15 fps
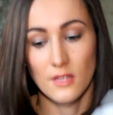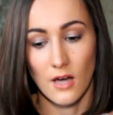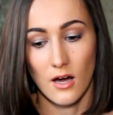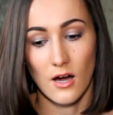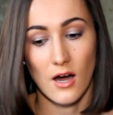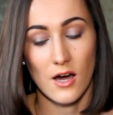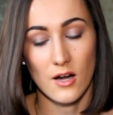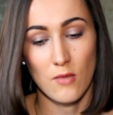
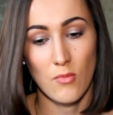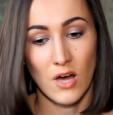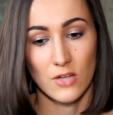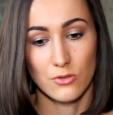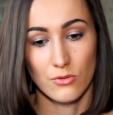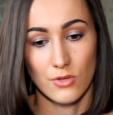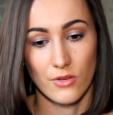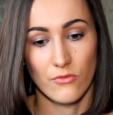А,
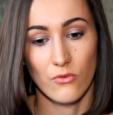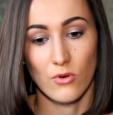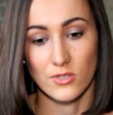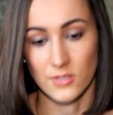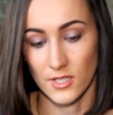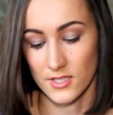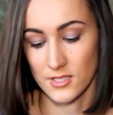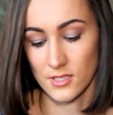аромат у него,
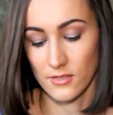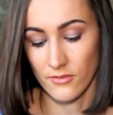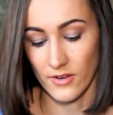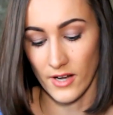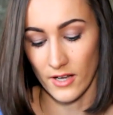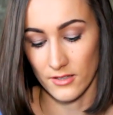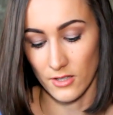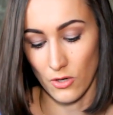кстати
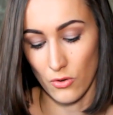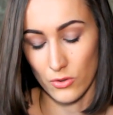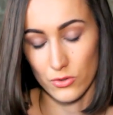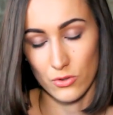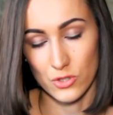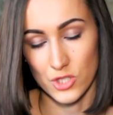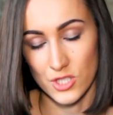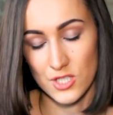говоря, такой
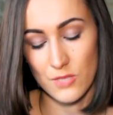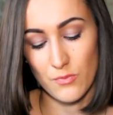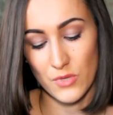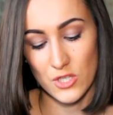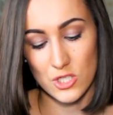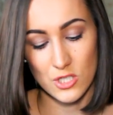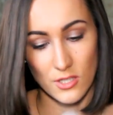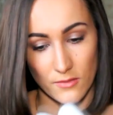тоже
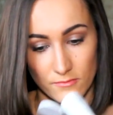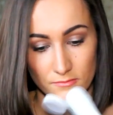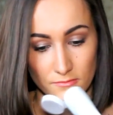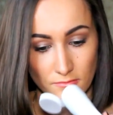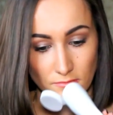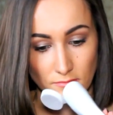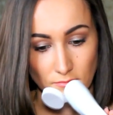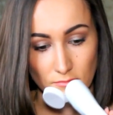типично
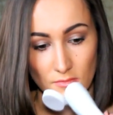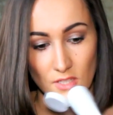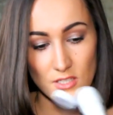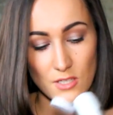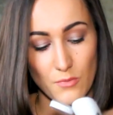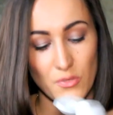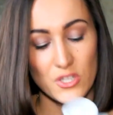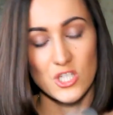
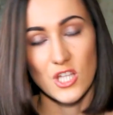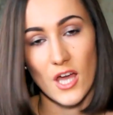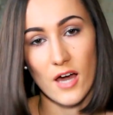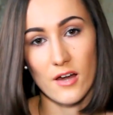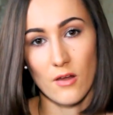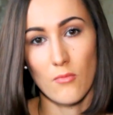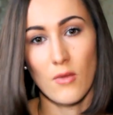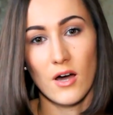типичный
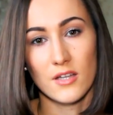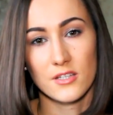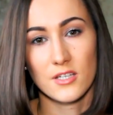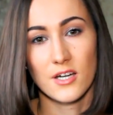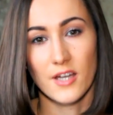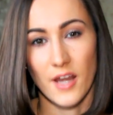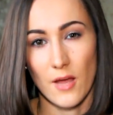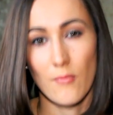аромат
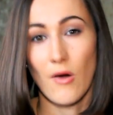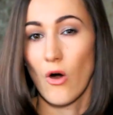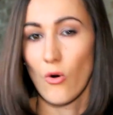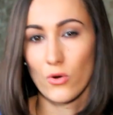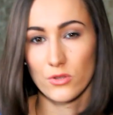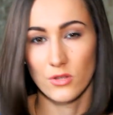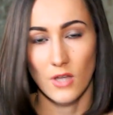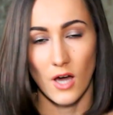крема
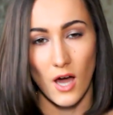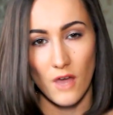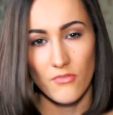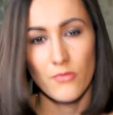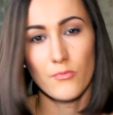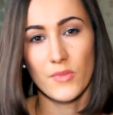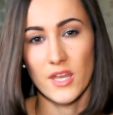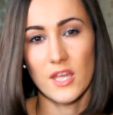от DAF.
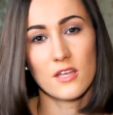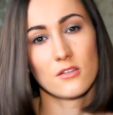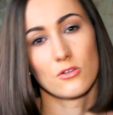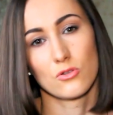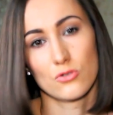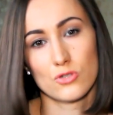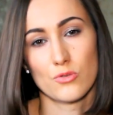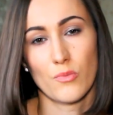Мне
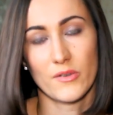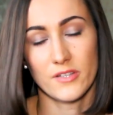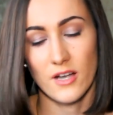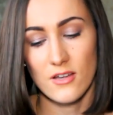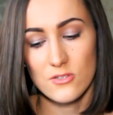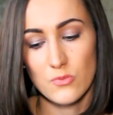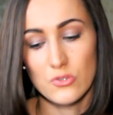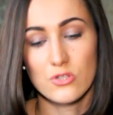это тоже
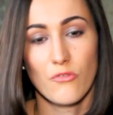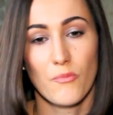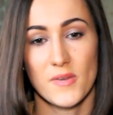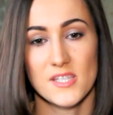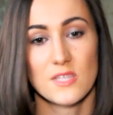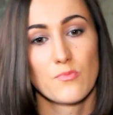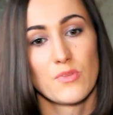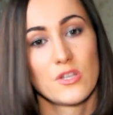понравилось, потому что, в
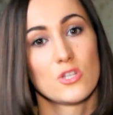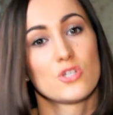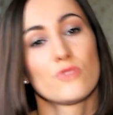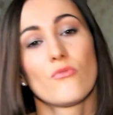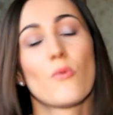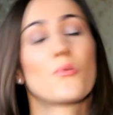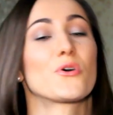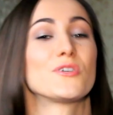принципе,
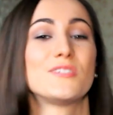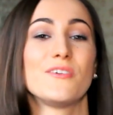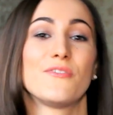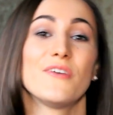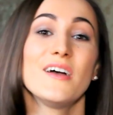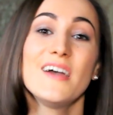ничего против